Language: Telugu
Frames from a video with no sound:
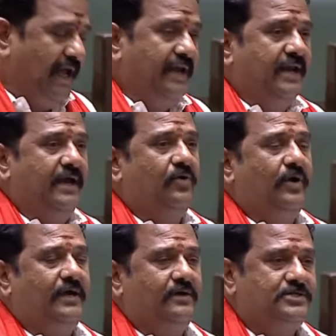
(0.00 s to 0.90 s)
నేను నిన్న
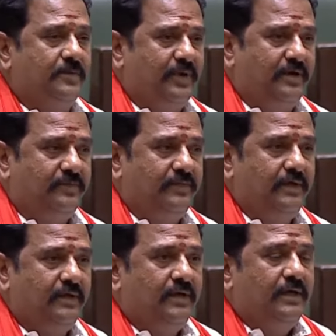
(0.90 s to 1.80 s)
కూడా చెప్పినాం
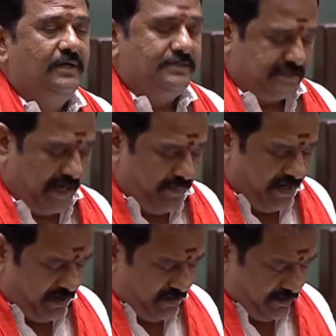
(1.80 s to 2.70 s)
సభ
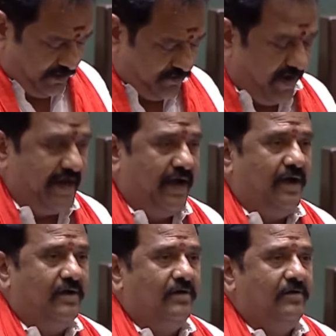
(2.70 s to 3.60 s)
ద్వారా
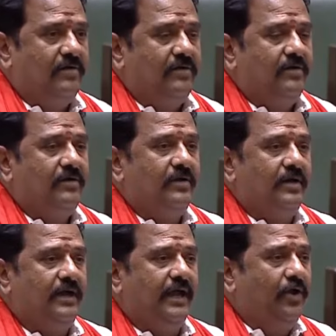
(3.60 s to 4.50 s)

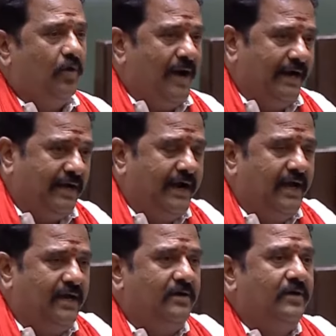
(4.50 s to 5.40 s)
ఎన్నో
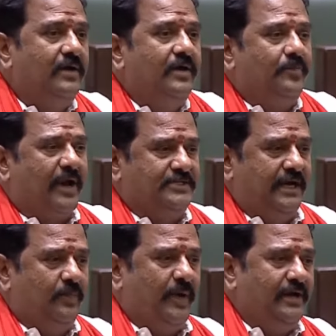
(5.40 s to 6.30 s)
మాట్లాడాలా
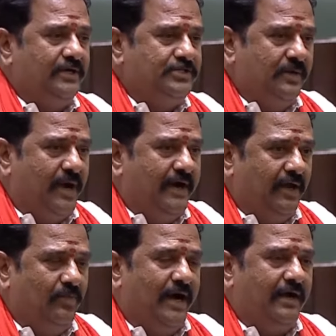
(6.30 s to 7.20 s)
ప్రజలకు పనికొచ్చే
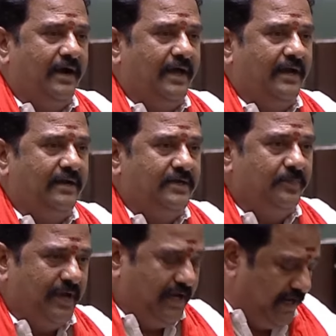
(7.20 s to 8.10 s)
మాటలు మాట్లాడాలని
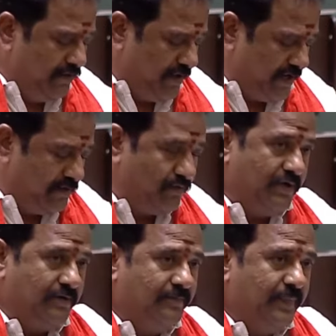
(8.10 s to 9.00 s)
చెప్పి నేను కూడా
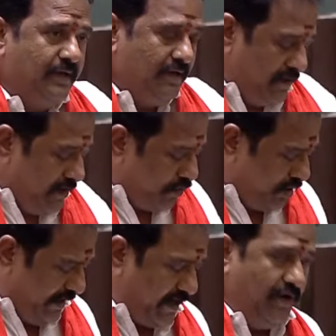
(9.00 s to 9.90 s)
అనుకున్నాను
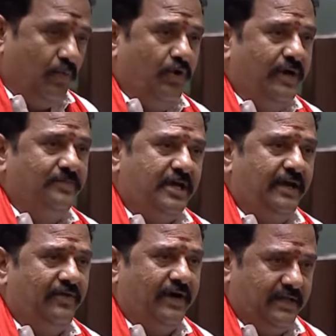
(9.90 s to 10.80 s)
ఒక్క రెండు మూడు నిమిషాలు
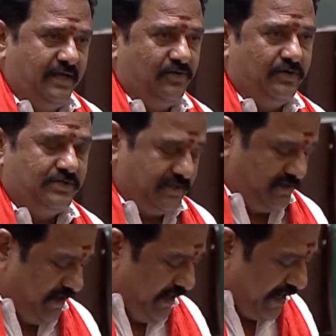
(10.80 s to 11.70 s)
ఇవ్వండి దీని గురించి
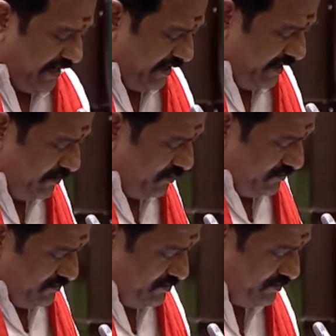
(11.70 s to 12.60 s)
అన్న నేను
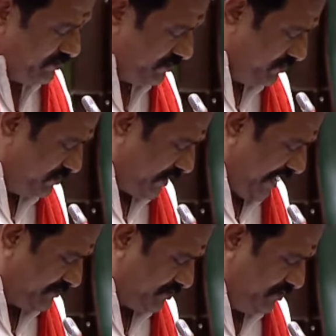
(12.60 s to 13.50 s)

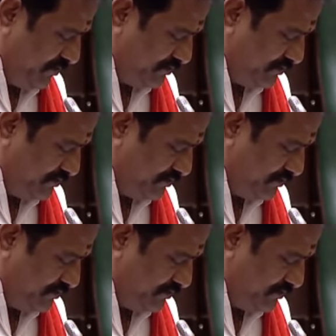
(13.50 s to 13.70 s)
రాత్రులు